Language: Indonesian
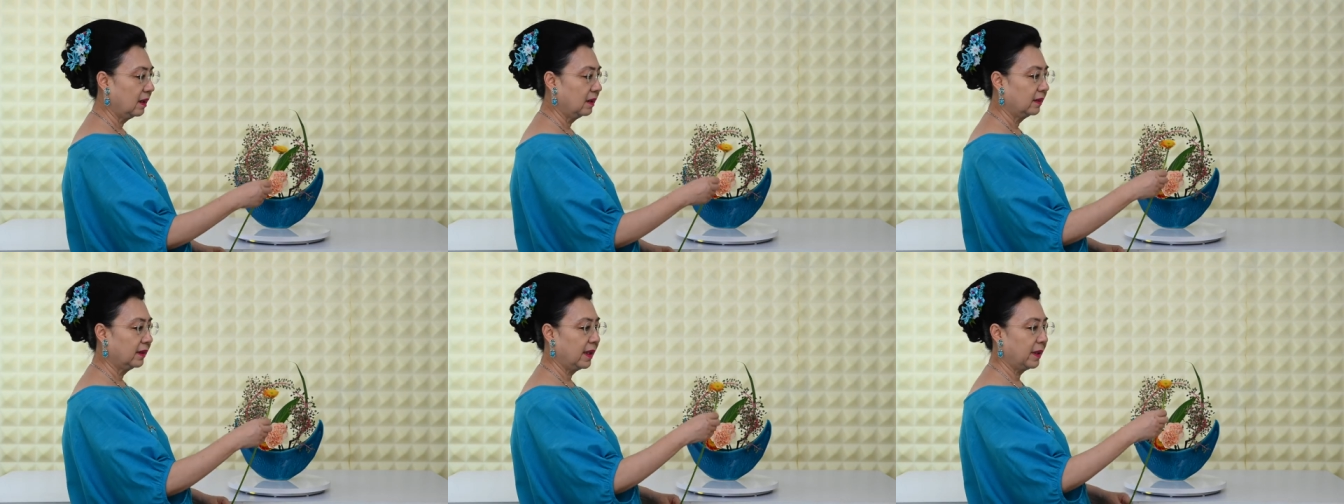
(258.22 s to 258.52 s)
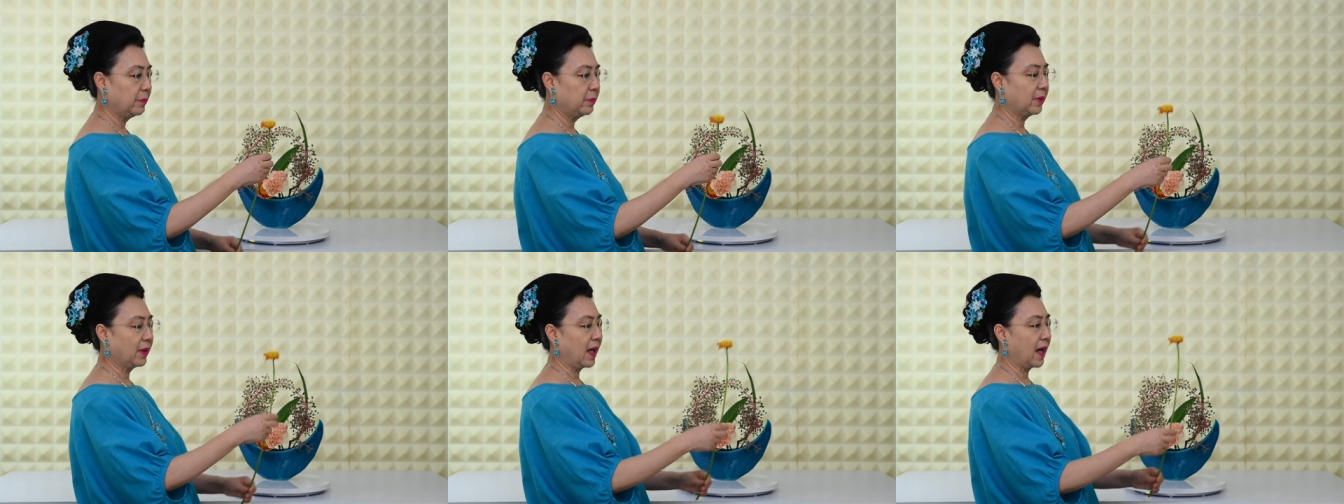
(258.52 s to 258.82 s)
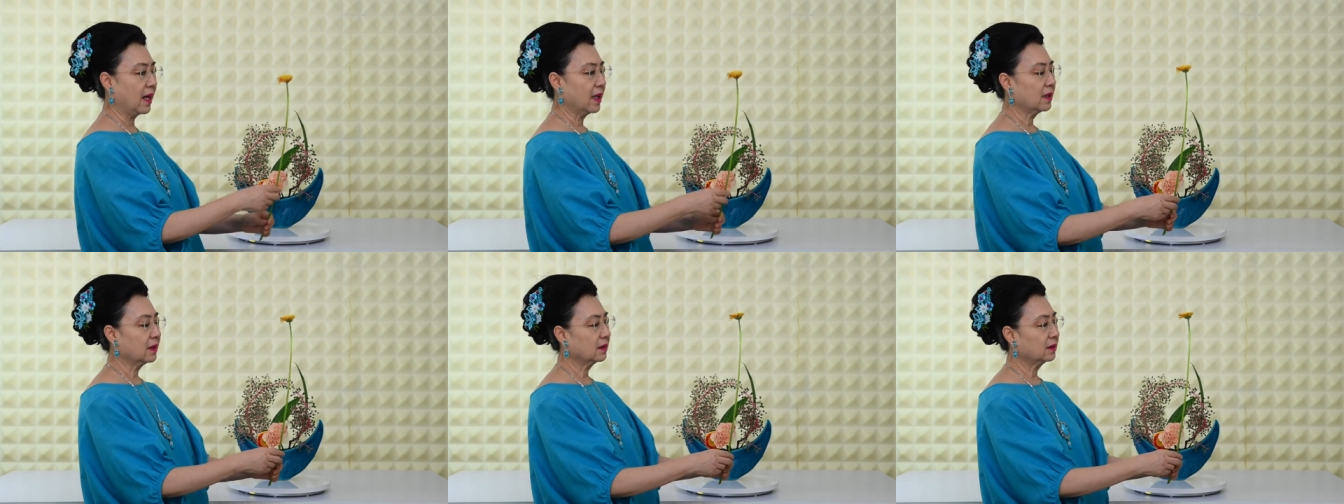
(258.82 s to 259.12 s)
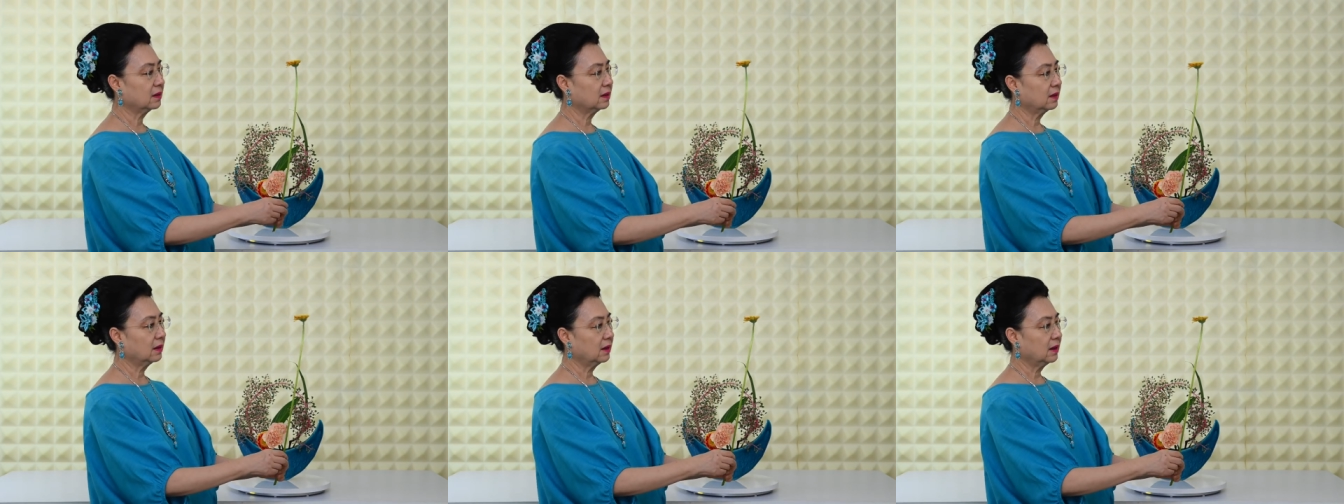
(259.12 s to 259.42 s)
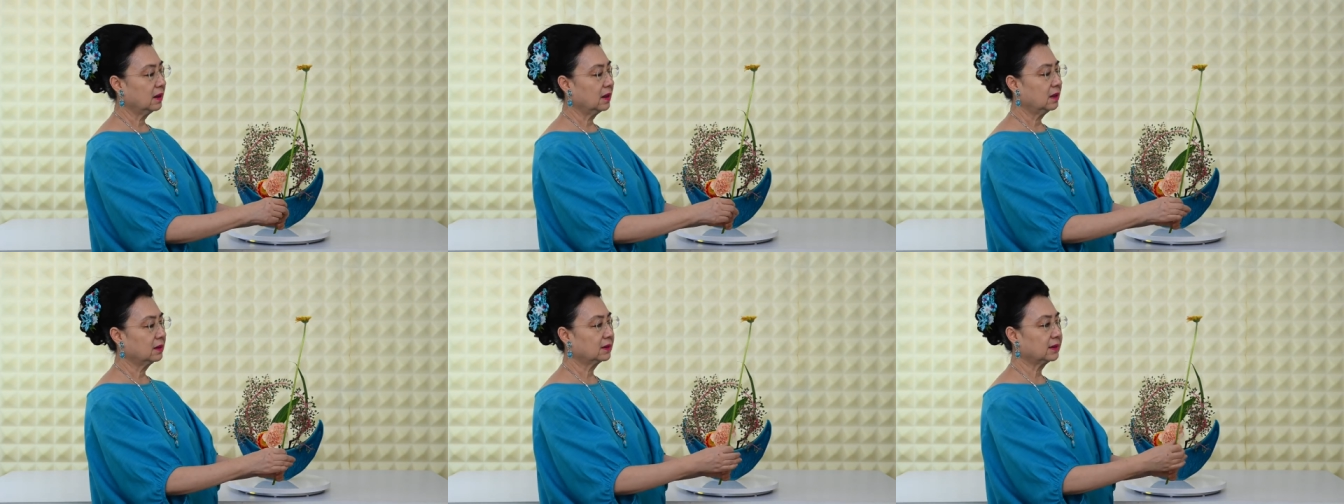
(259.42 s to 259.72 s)
gebra
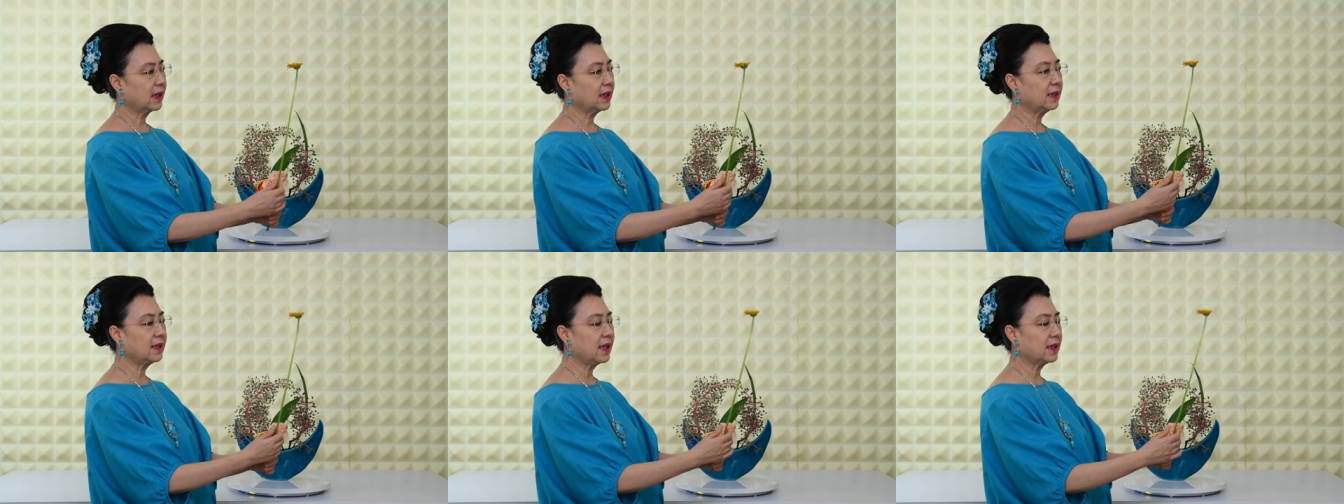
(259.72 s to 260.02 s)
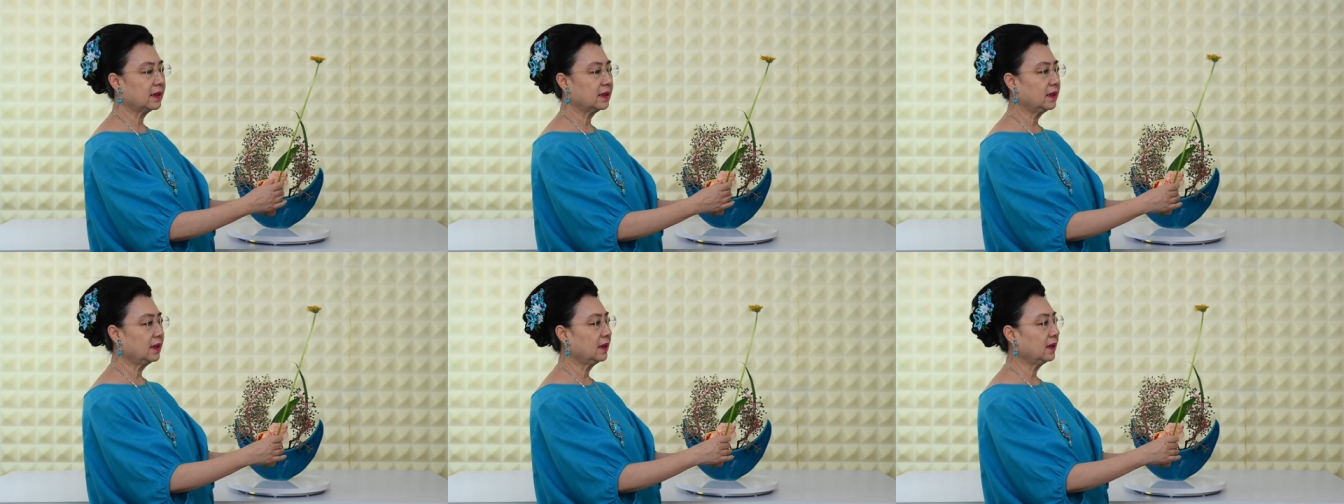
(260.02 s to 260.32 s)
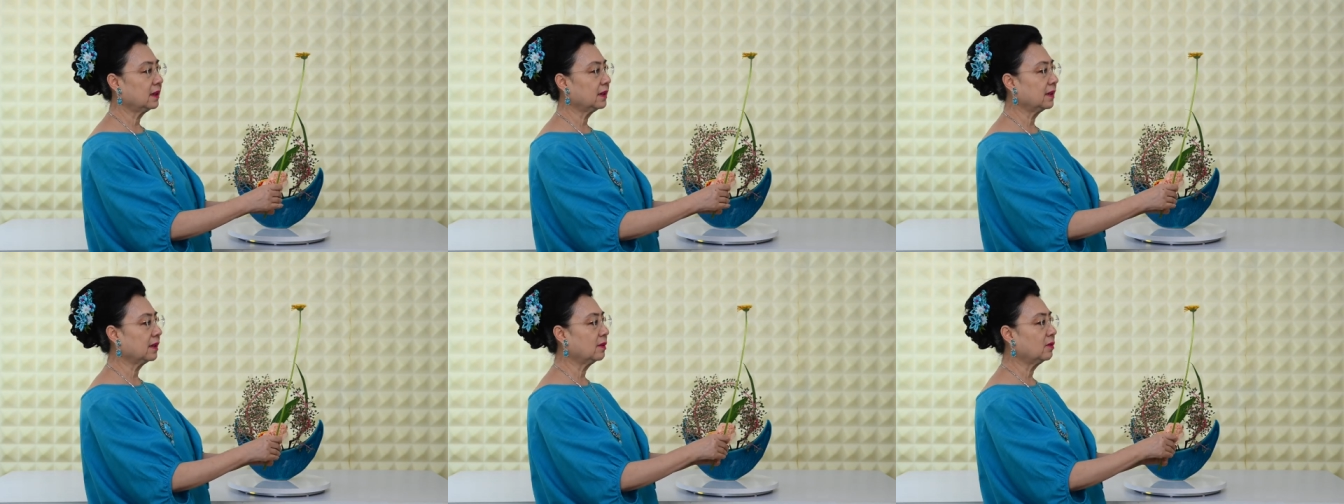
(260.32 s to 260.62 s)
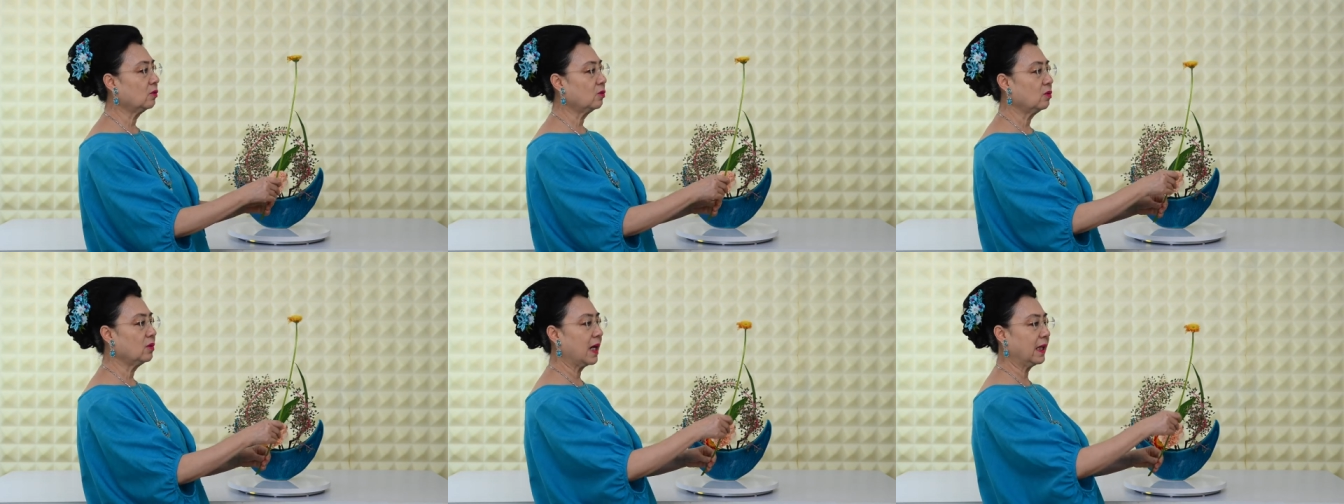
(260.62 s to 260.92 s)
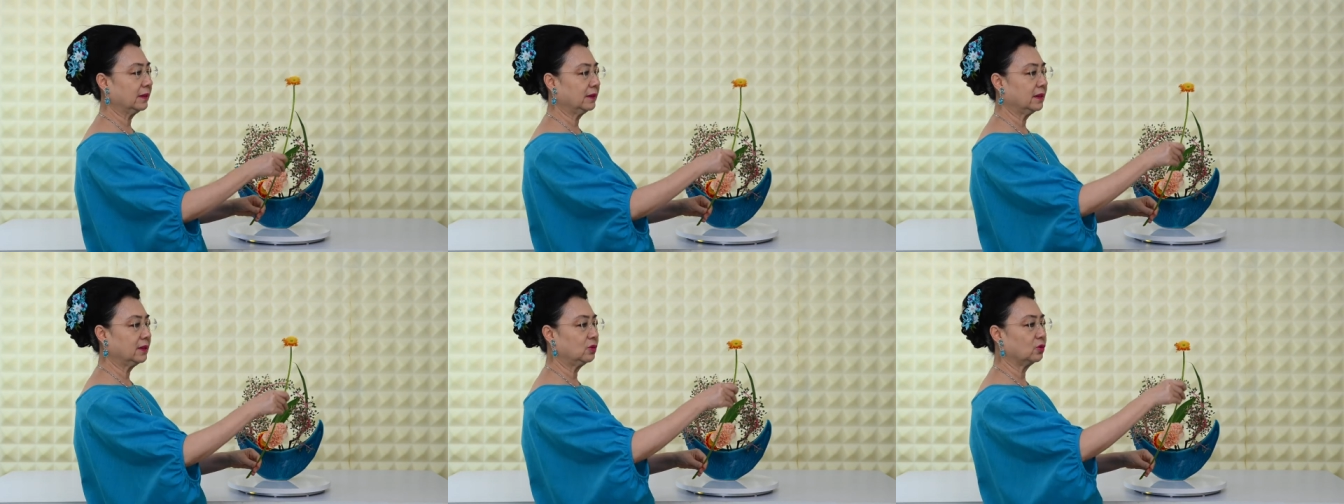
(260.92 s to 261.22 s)
saya lihat ini
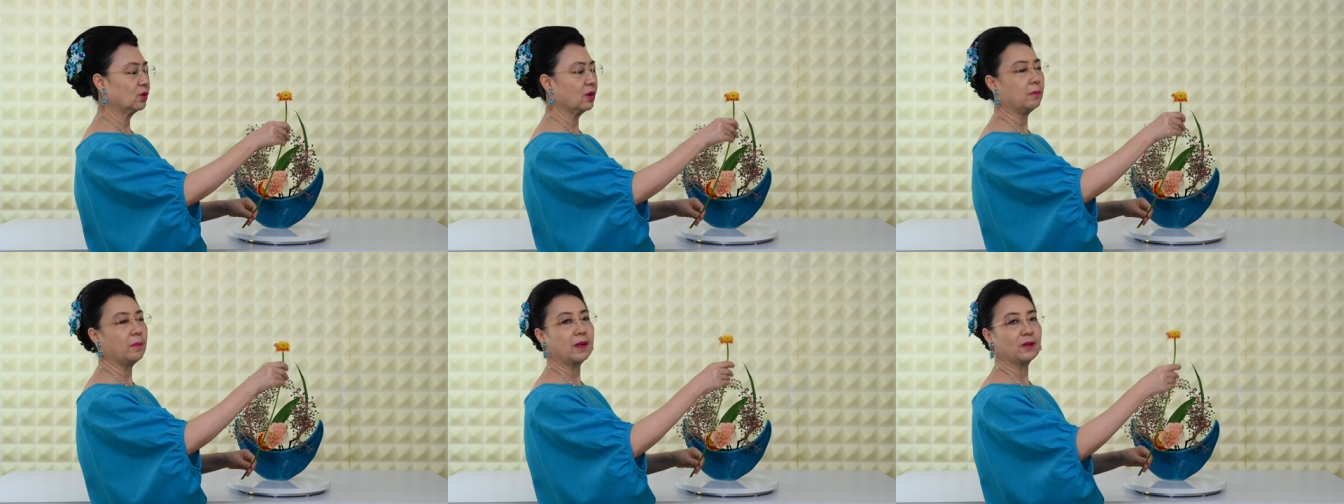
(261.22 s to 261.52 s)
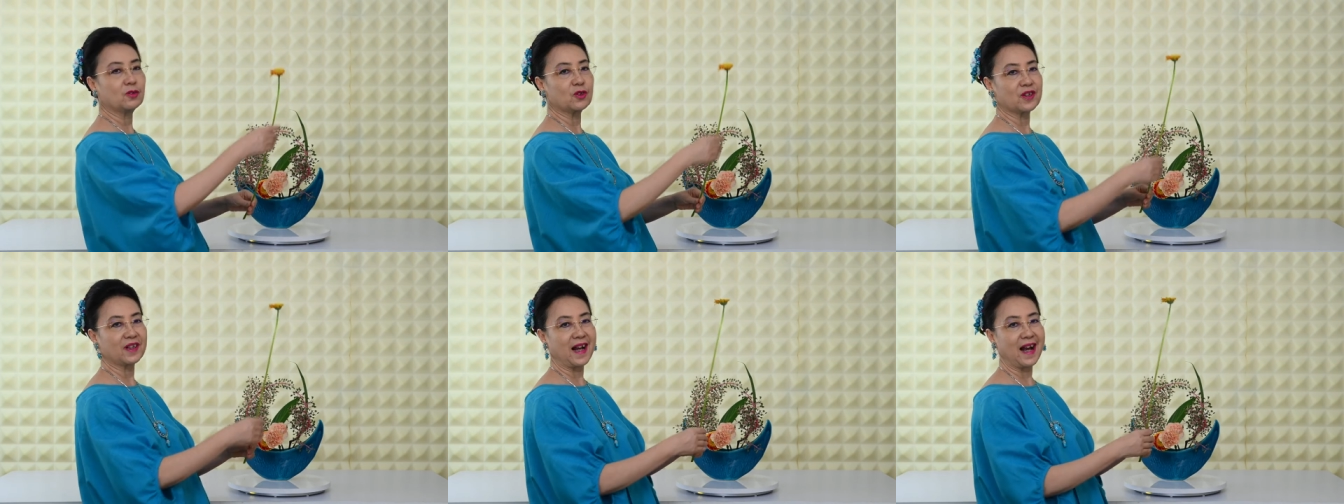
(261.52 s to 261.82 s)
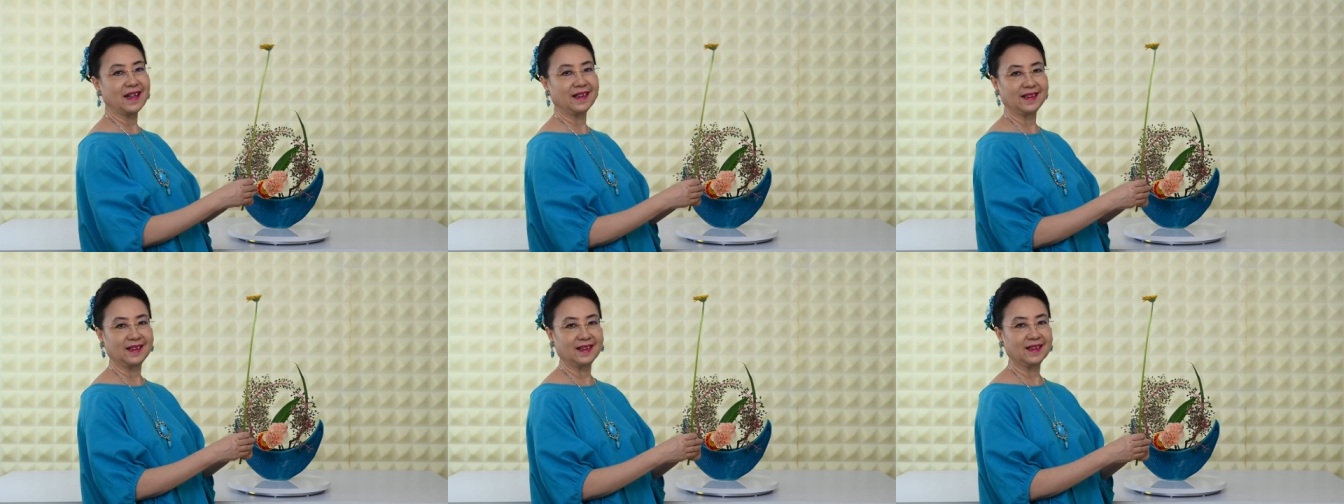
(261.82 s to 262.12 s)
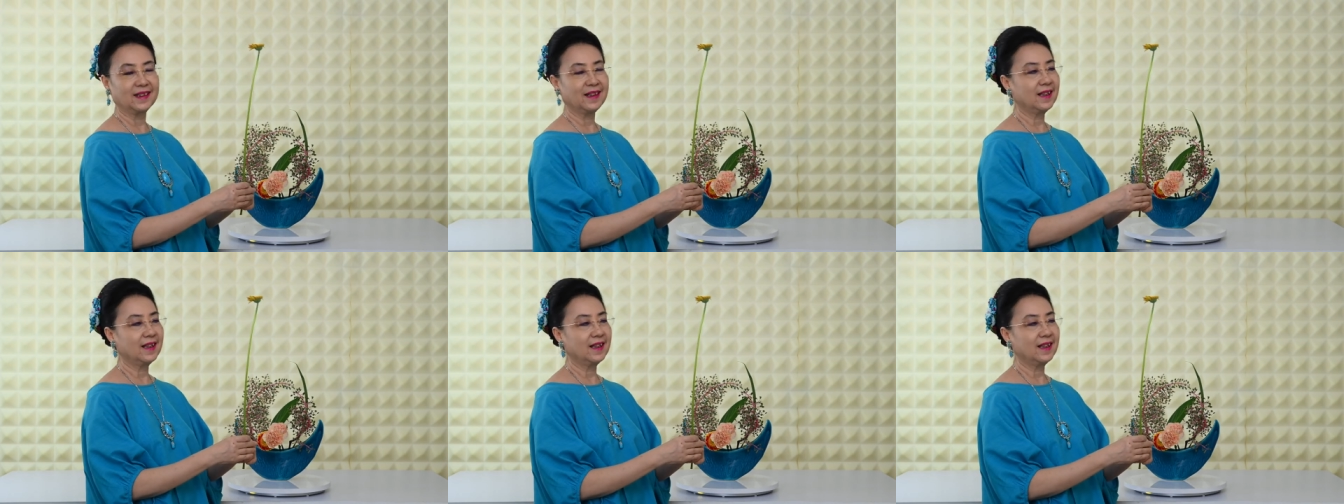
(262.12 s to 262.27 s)
lengkungannya juga bagus sekali